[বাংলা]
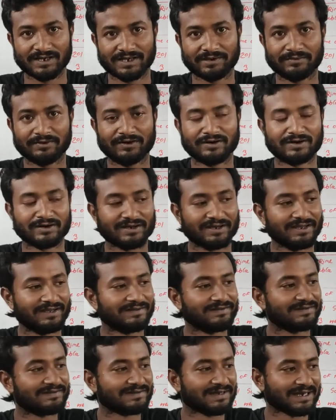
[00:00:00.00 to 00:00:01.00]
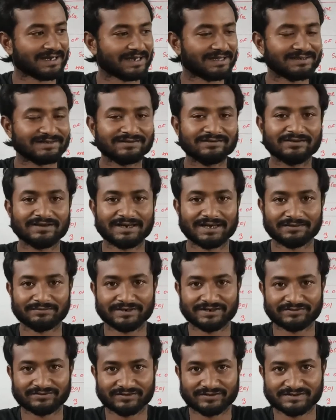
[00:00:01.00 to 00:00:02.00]
এবং এ যে জায়গা দিছিল এই
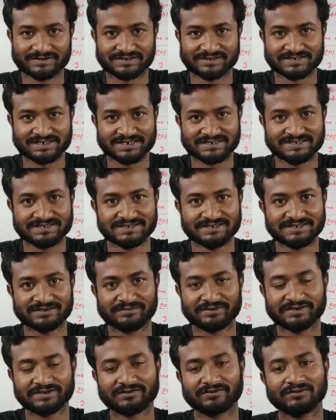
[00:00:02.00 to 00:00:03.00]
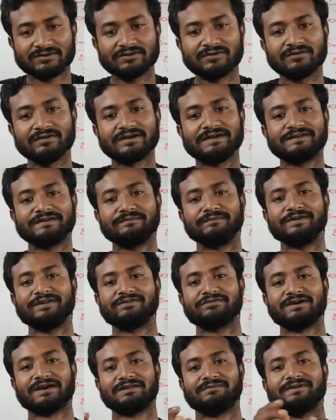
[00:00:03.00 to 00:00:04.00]
অ্যালবেট্রসকে শাস্তি হিসেবে কী করলো এই যে মৃত
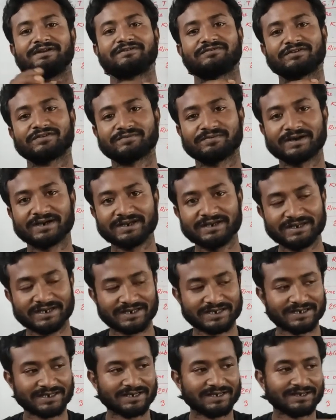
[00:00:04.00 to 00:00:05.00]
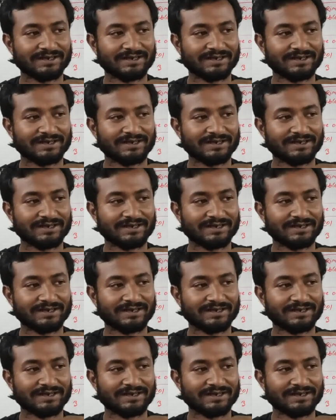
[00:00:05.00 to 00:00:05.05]
অ্যালবেট্রস পাখিটাকে